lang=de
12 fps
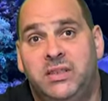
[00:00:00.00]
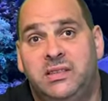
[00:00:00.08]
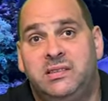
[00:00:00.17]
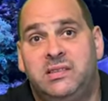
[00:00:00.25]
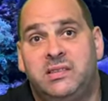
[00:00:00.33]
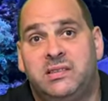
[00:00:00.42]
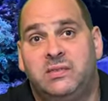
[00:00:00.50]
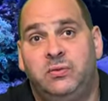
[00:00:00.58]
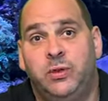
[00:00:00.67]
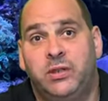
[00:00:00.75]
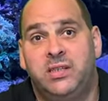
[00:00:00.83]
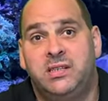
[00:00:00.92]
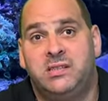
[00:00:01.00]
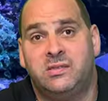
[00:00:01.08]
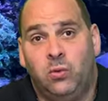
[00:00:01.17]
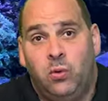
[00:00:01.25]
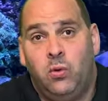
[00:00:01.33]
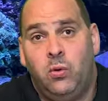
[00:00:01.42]
ist es wirklich
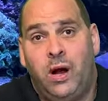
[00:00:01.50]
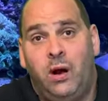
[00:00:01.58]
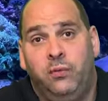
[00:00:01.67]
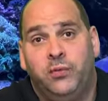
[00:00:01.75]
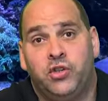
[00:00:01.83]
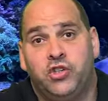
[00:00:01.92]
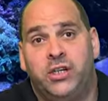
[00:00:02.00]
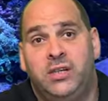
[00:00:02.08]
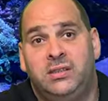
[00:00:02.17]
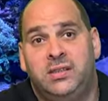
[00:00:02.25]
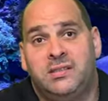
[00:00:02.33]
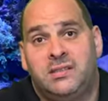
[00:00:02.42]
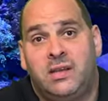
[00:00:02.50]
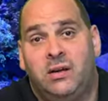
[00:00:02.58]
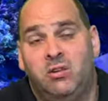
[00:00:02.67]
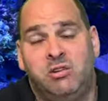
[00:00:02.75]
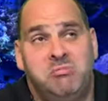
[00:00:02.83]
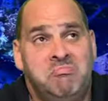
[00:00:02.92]
so aufgestellt, dass es
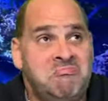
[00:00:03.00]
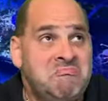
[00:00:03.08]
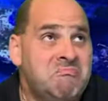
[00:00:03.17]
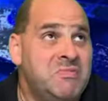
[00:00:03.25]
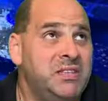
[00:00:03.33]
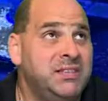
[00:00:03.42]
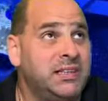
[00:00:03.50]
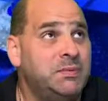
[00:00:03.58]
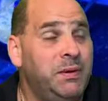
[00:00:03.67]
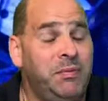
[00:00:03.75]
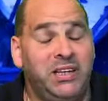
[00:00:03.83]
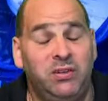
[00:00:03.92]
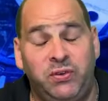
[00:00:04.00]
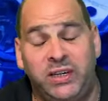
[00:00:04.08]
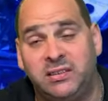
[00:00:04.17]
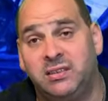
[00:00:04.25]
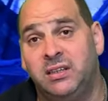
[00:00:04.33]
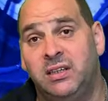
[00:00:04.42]
auch, ich sage es mal im
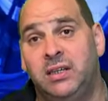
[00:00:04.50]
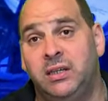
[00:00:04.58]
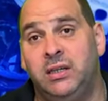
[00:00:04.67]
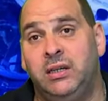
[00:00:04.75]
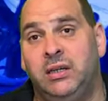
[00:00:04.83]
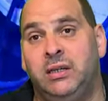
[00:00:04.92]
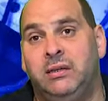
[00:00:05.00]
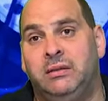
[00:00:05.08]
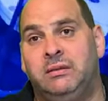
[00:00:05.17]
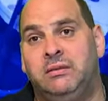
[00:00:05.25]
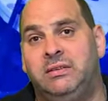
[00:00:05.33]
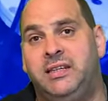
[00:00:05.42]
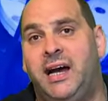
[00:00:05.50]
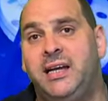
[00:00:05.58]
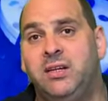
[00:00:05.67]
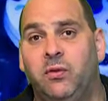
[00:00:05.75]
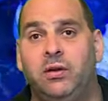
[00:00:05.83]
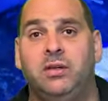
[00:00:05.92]
Endeffekt, die eine